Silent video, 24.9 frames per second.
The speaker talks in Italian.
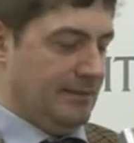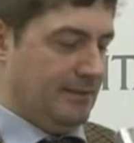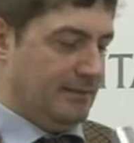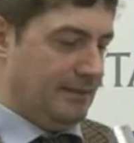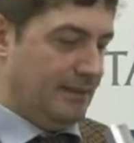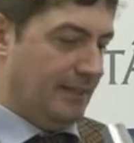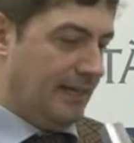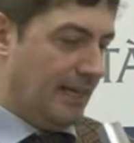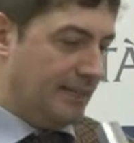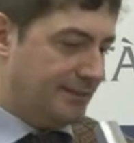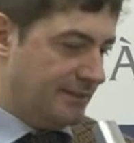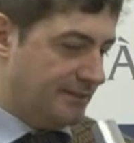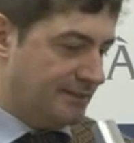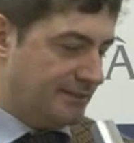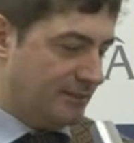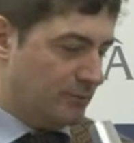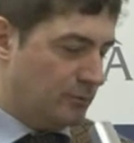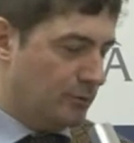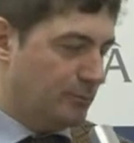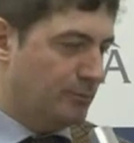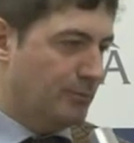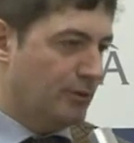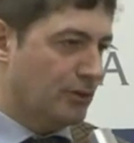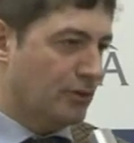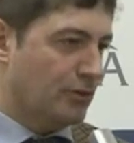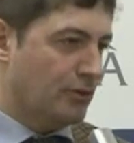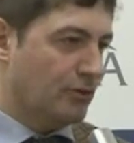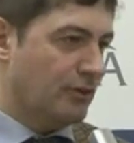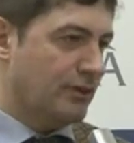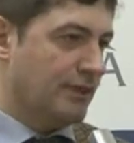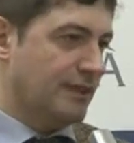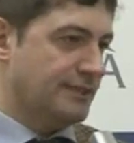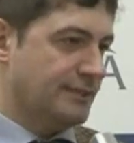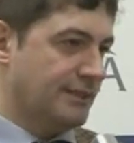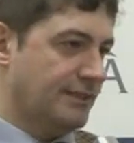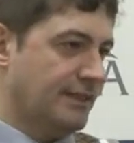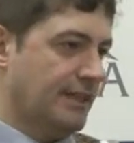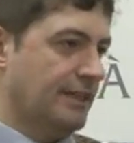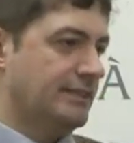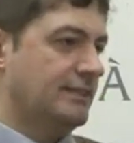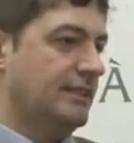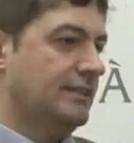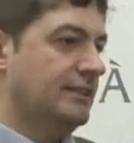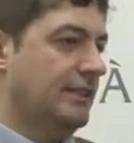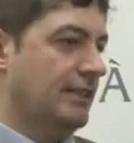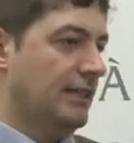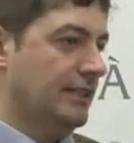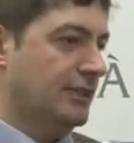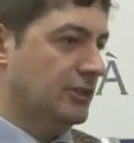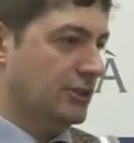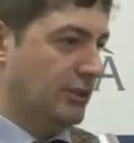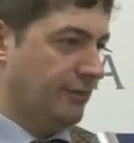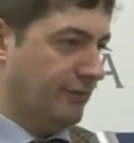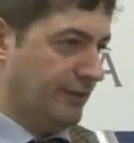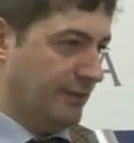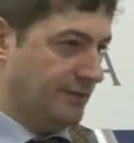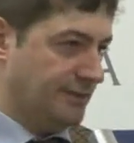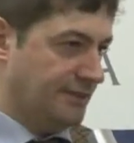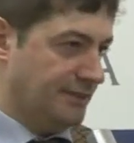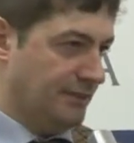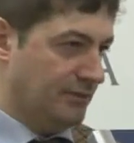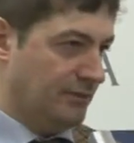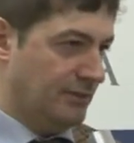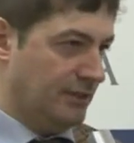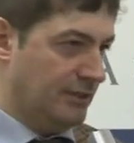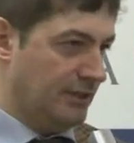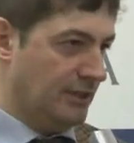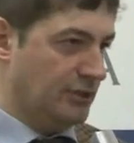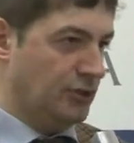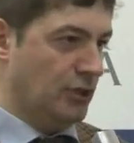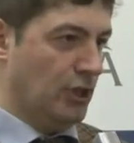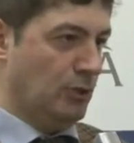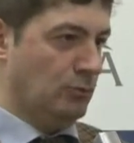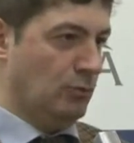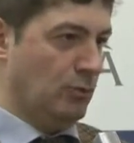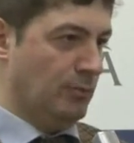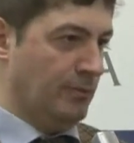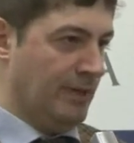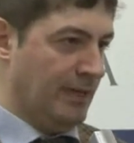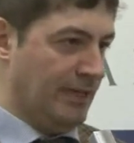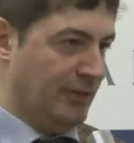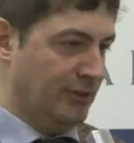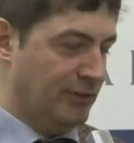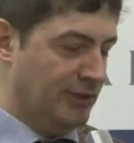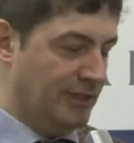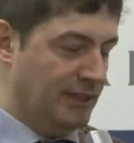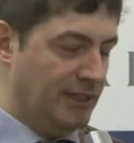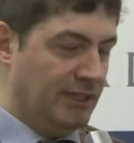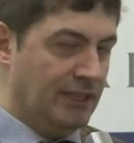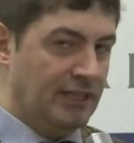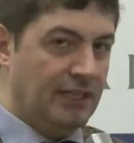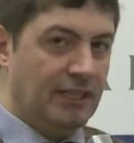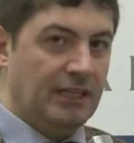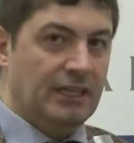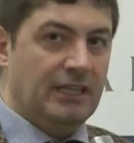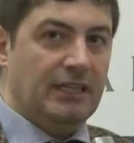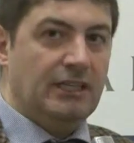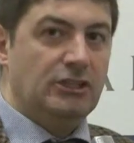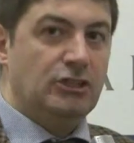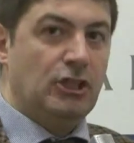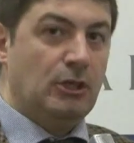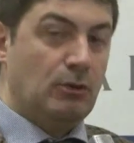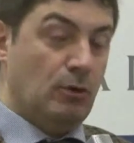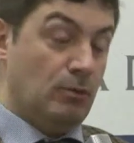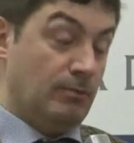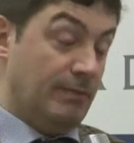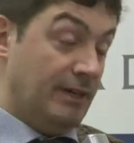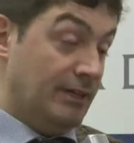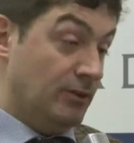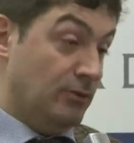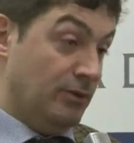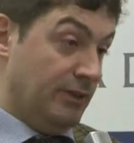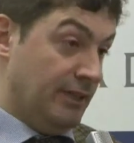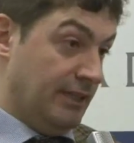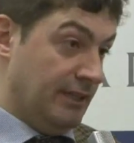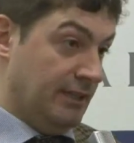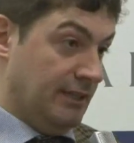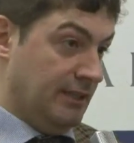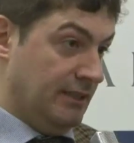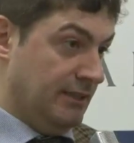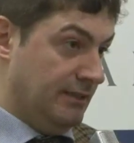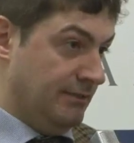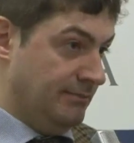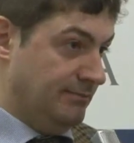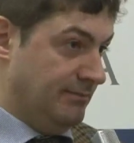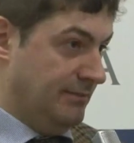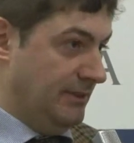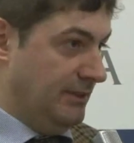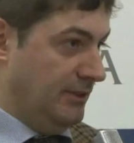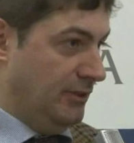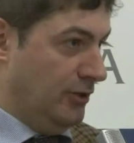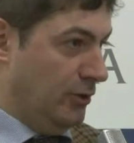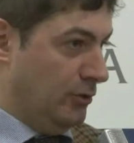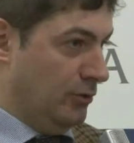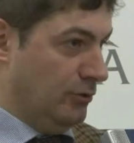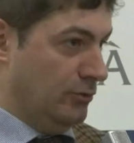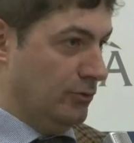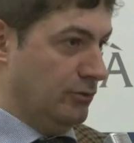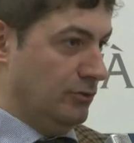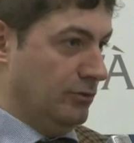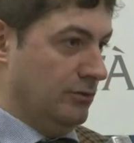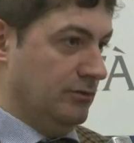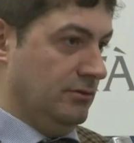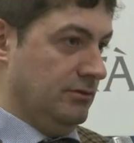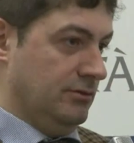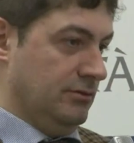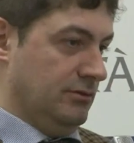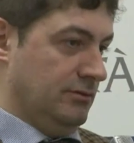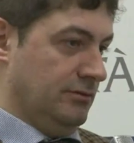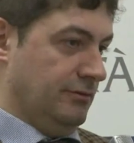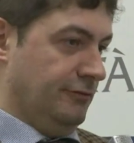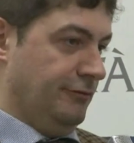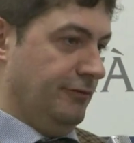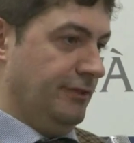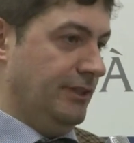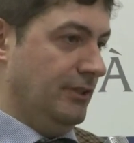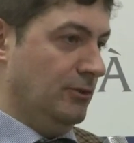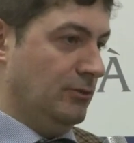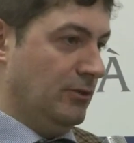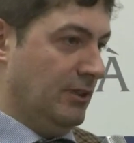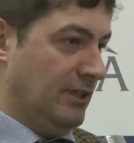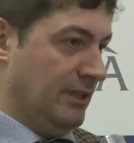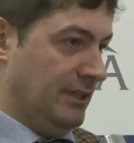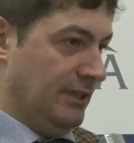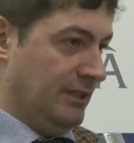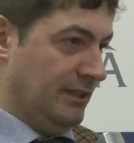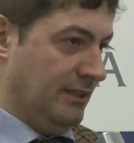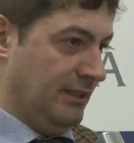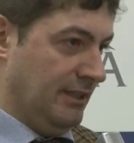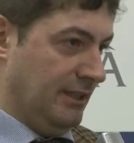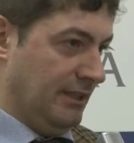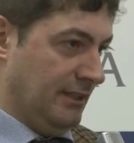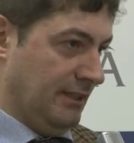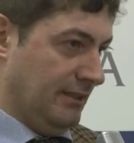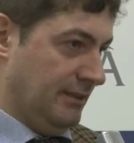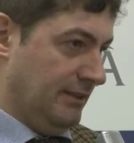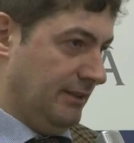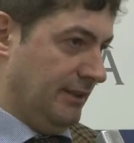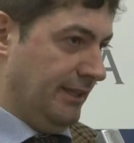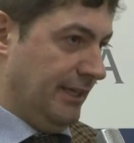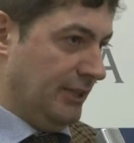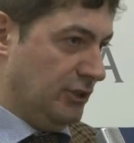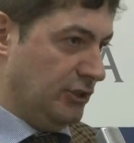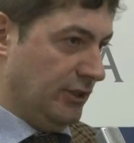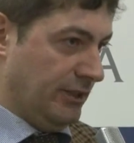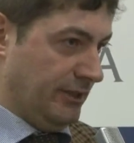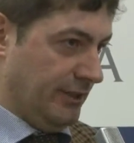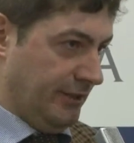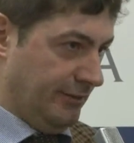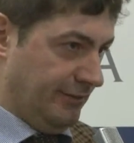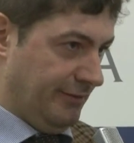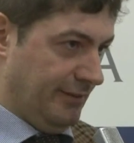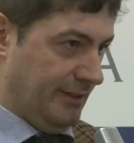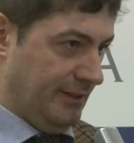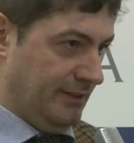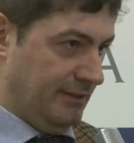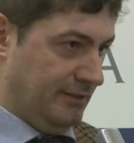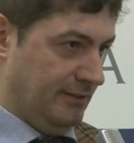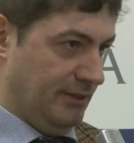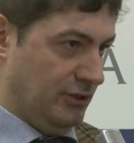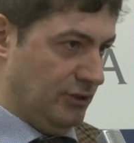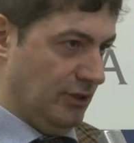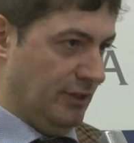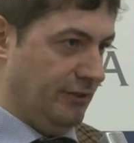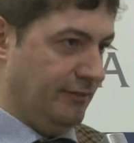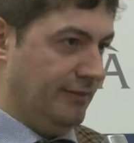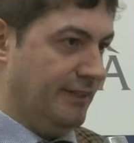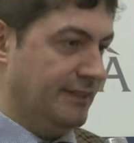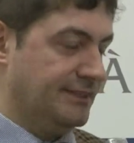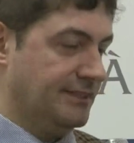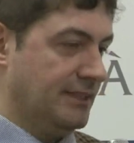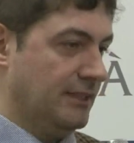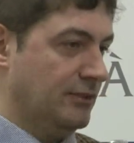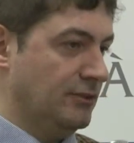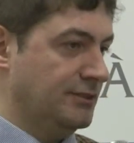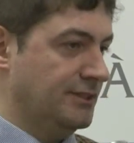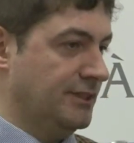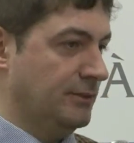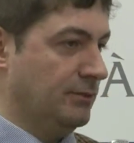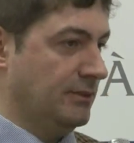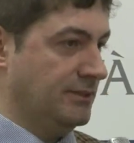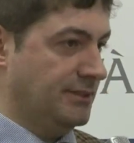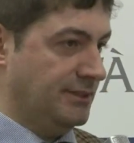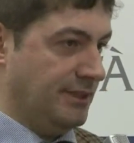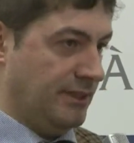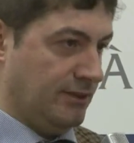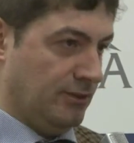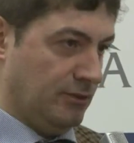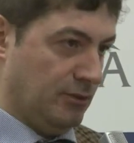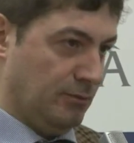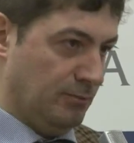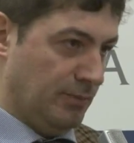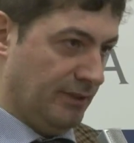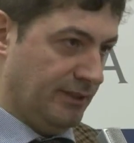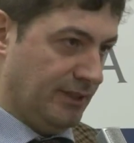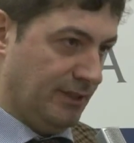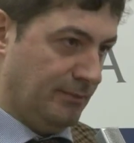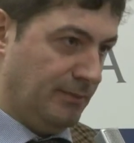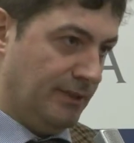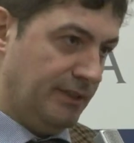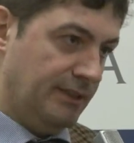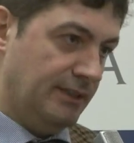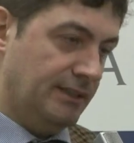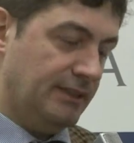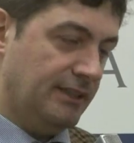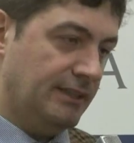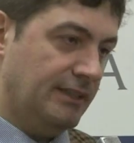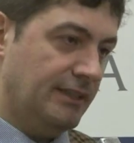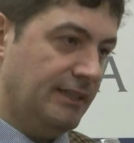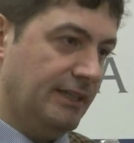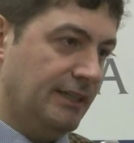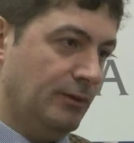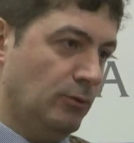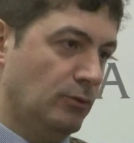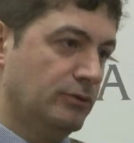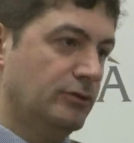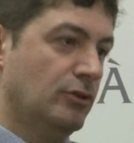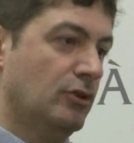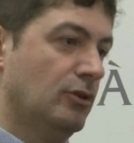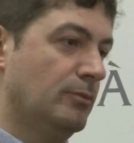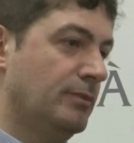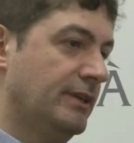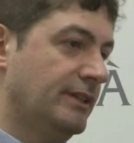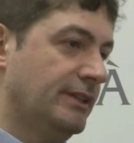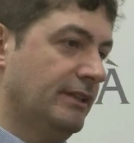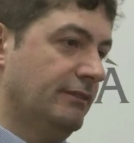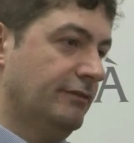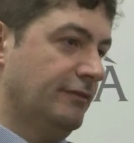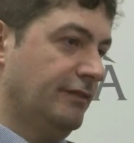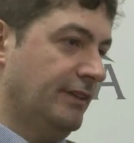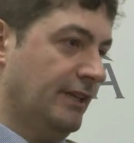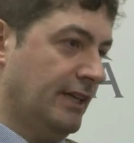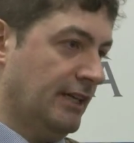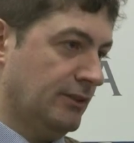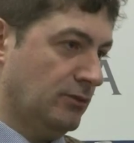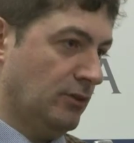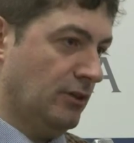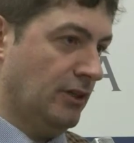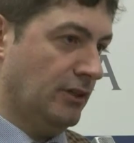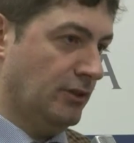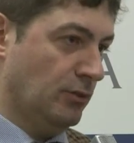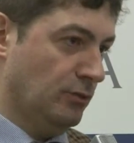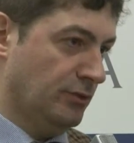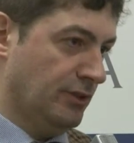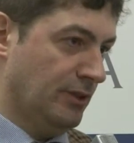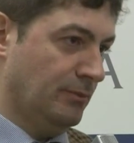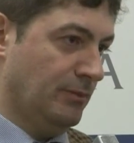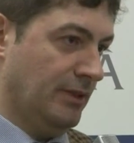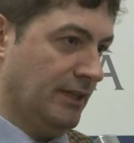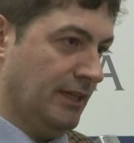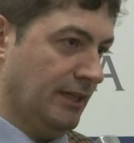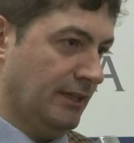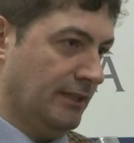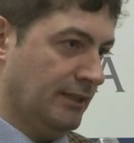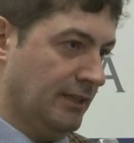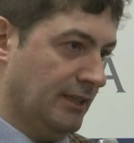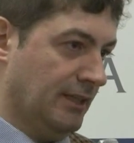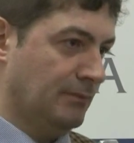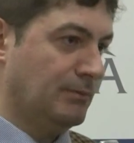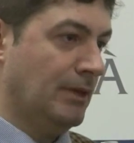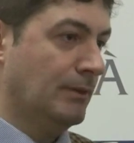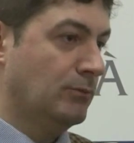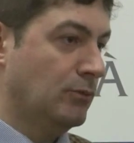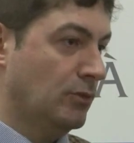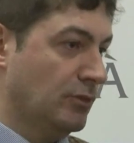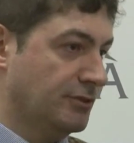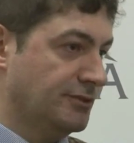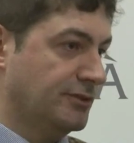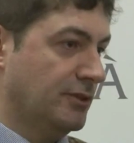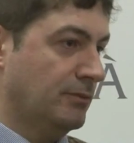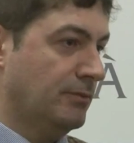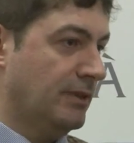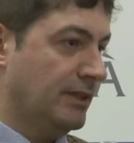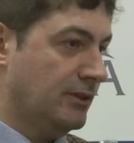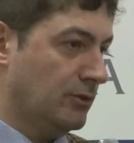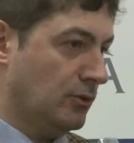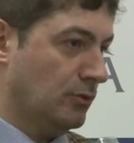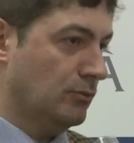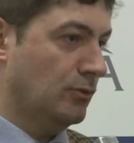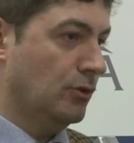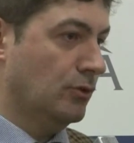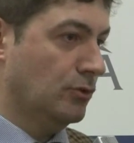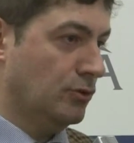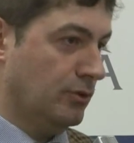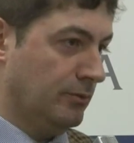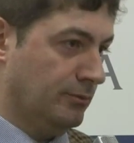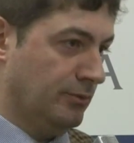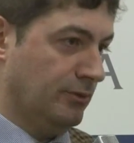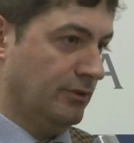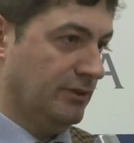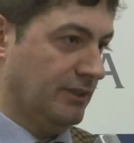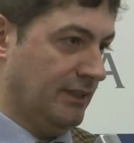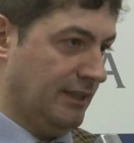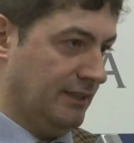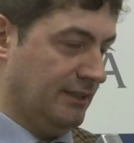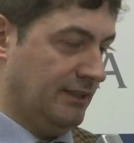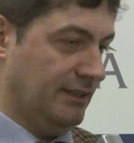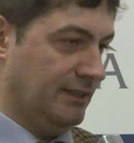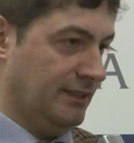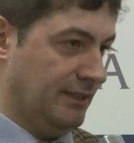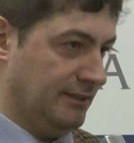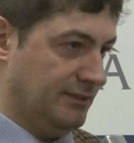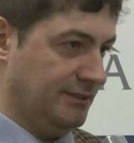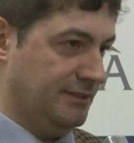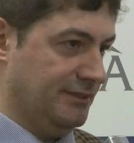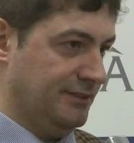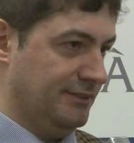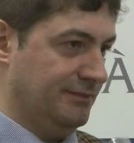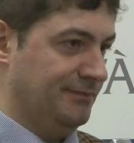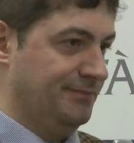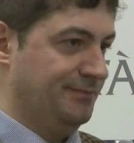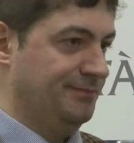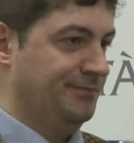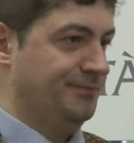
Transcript: Direi senza dubbio che si tratta della decifrazione del genoma umano. Il genoma umano era ignoto eh, fino a, a dieci anni fa. Dieci anni fa è stato sequenziato completamente e ulteriormente affinato negli ultimi anni. Abbiamo uno strumento molto importante adesso.